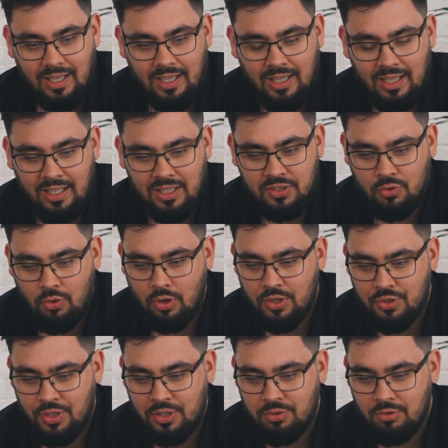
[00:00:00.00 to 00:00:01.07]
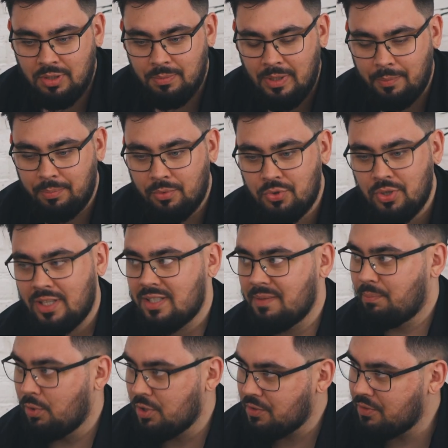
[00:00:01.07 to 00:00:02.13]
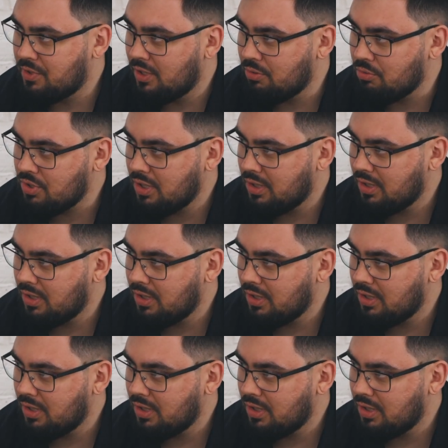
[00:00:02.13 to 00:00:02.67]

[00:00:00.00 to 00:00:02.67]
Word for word: А сколько сейчас у тебя, получается, пользователей уже